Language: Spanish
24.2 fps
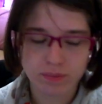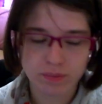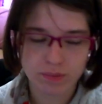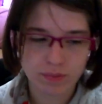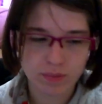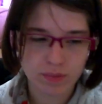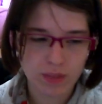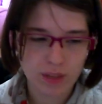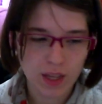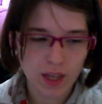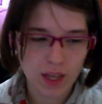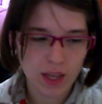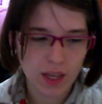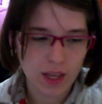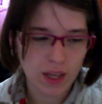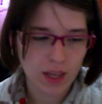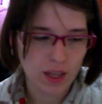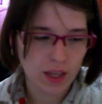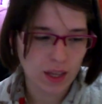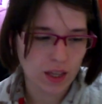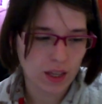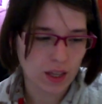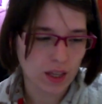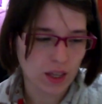
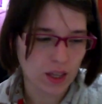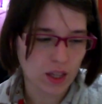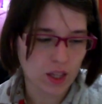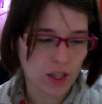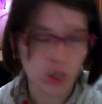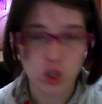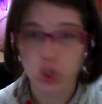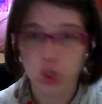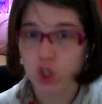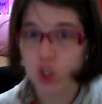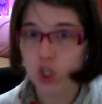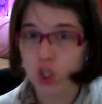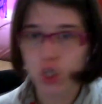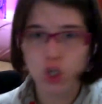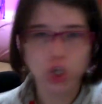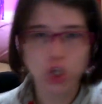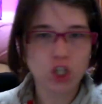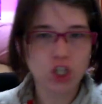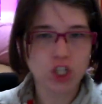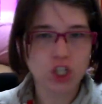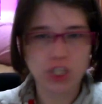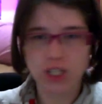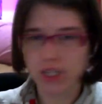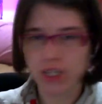de
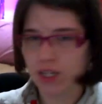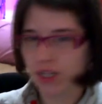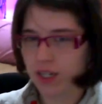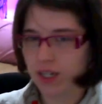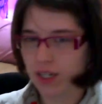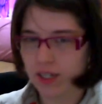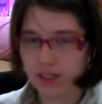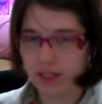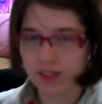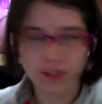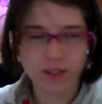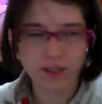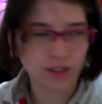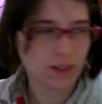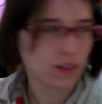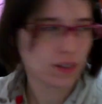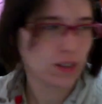dioses,